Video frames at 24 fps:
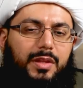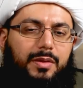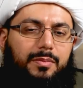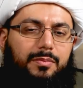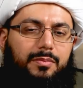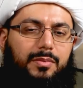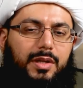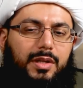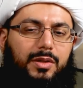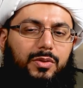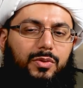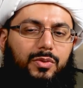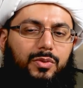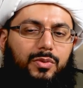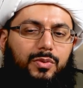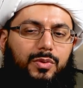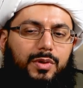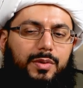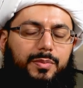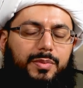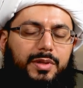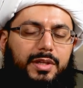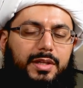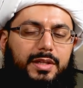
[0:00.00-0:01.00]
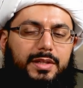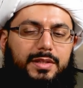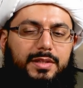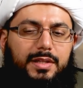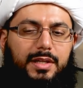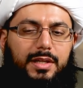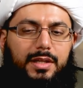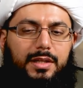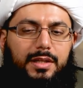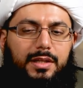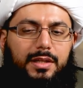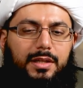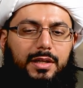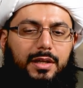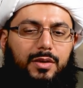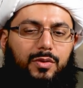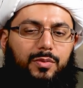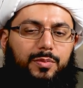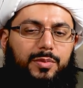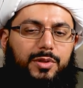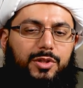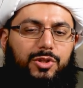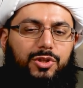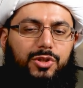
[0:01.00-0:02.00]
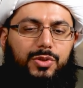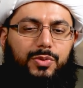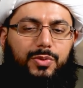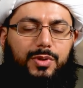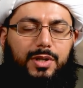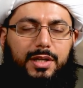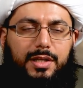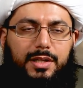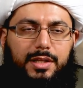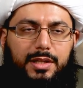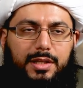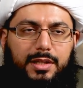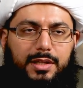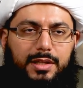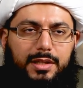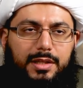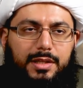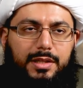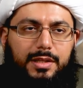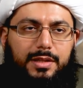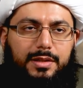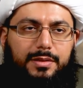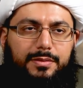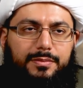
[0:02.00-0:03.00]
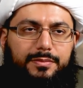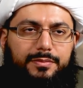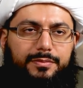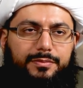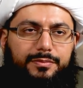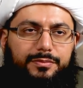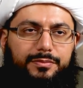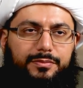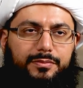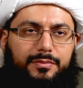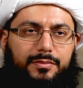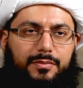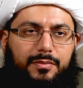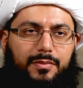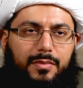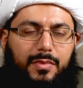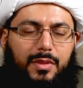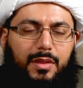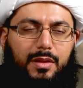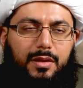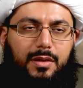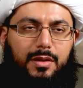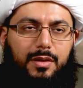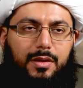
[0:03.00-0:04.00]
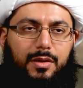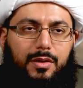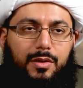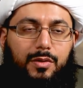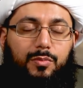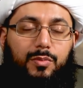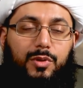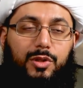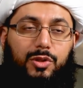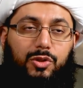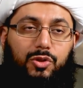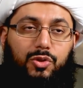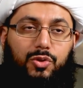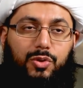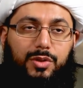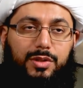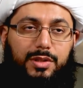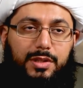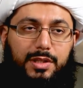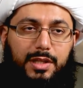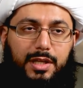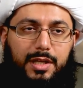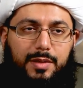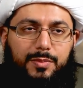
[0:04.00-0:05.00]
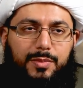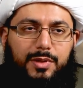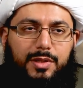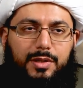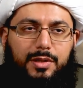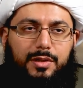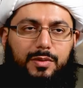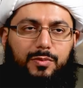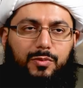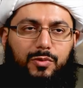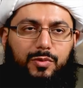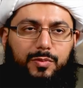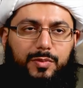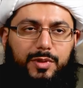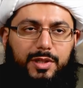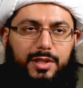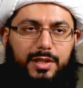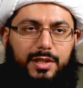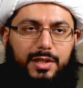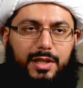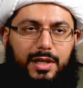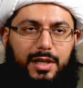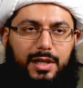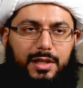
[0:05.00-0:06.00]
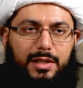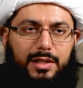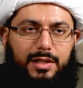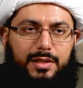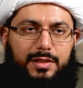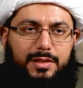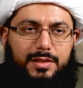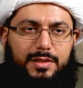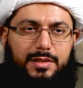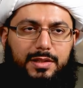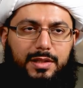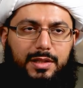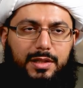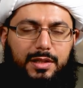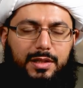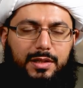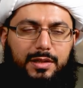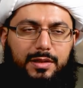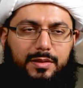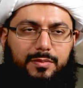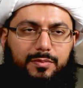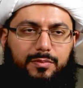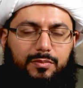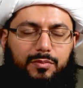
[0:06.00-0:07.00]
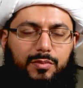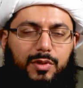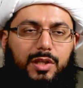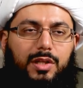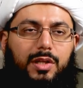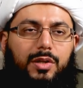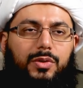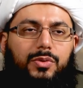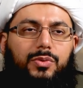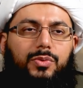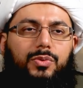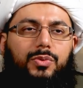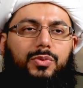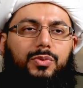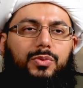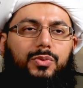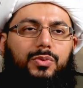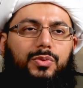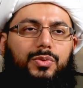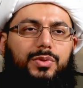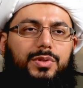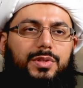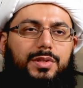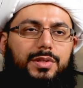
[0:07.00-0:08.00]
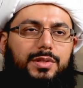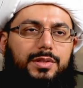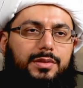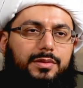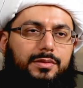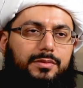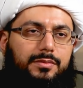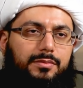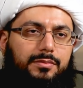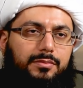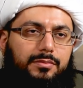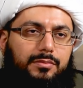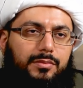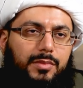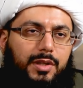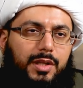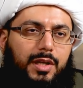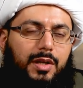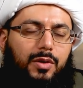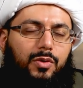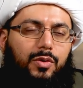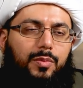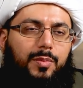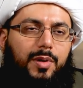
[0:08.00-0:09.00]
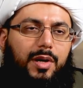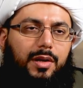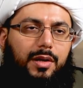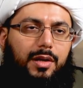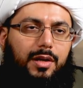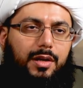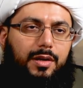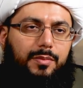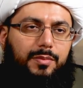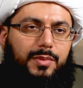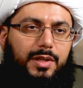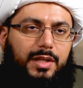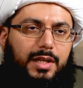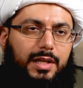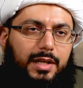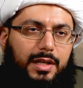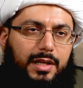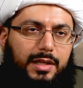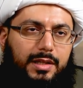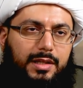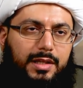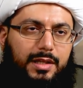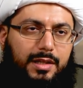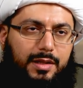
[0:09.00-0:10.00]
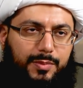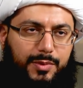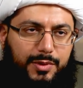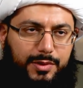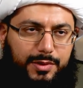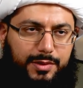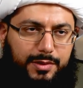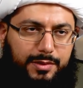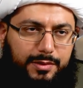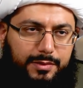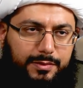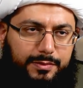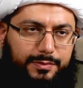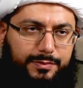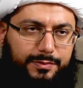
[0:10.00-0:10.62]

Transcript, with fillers: من هو بإزائه أو بجواره من جند أمير المؤمنين عليه السلام من الرؤوس من الأمراء من الأكابر